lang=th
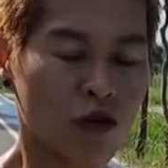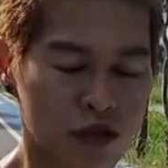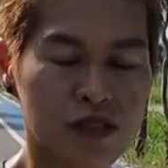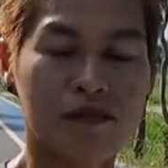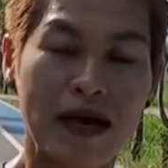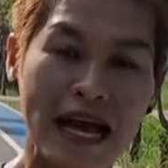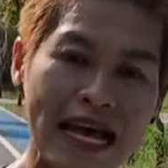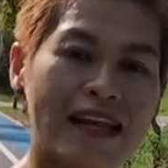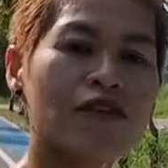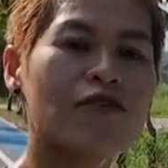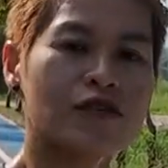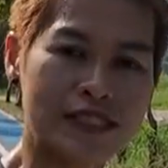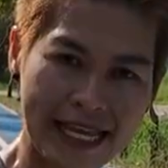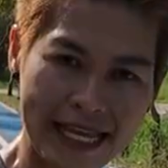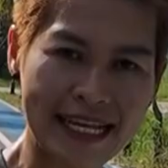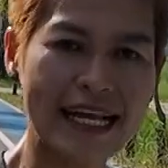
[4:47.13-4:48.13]
65 โล
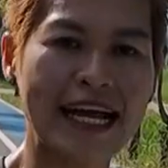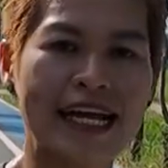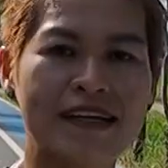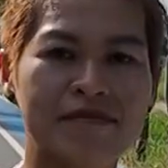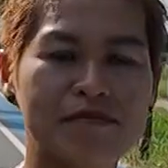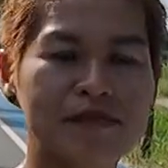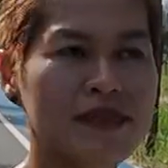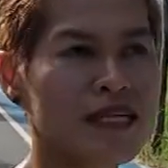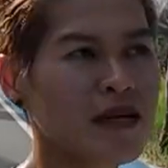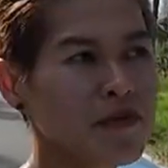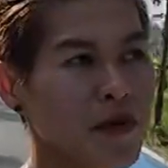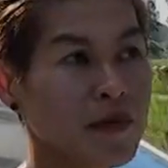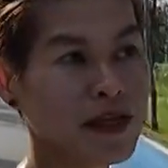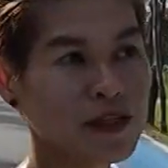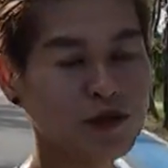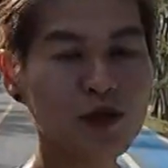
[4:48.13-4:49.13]
ใช่ค่ะ เมื่อประ
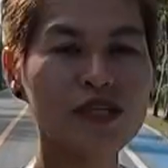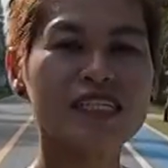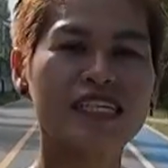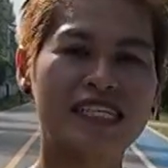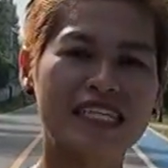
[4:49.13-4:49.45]
มาณช่วงเดื